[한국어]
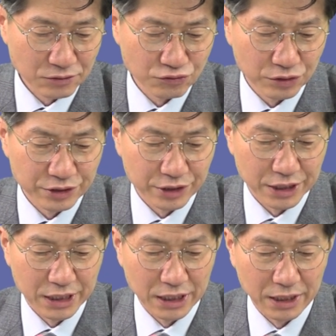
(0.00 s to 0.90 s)

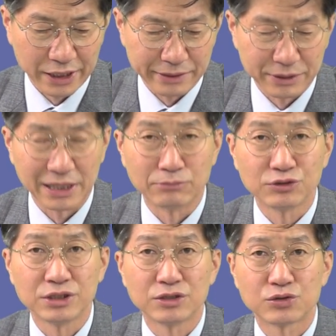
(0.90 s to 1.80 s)
수원역이나 아니면
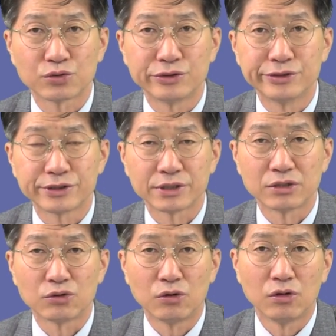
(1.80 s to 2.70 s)
남문 있는 쪽은
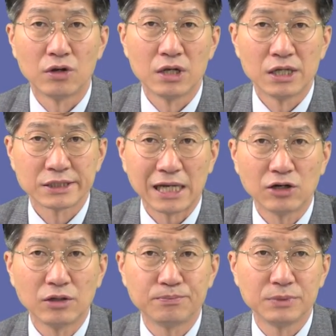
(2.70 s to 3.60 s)
그래도
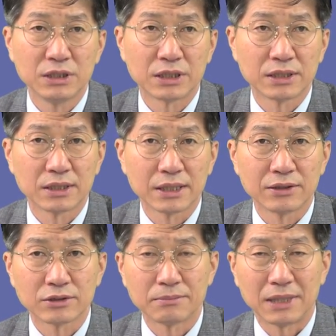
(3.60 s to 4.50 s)
상업이라든가
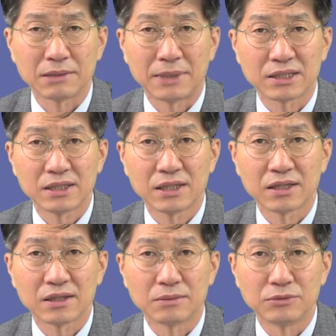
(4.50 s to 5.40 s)
이런 것들이 많이 발달되어
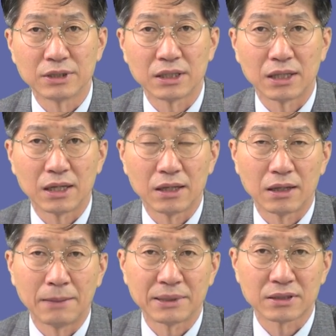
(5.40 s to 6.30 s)
있기 때문에
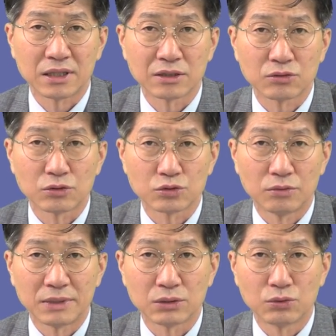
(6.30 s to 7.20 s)
아파트 가격도
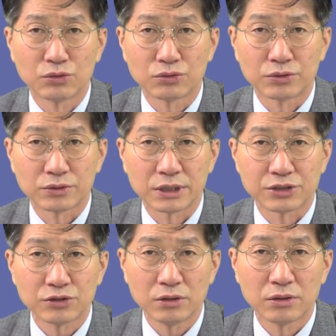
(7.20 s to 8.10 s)
좀 많이 오르고
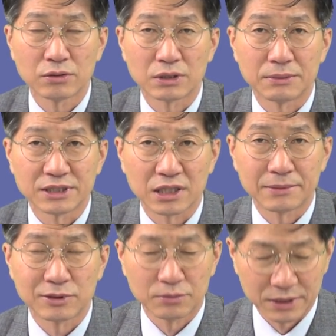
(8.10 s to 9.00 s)
그랬죠. 그 다음에
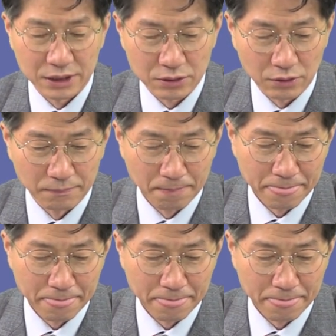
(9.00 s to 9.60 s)
재개발도 많이 있고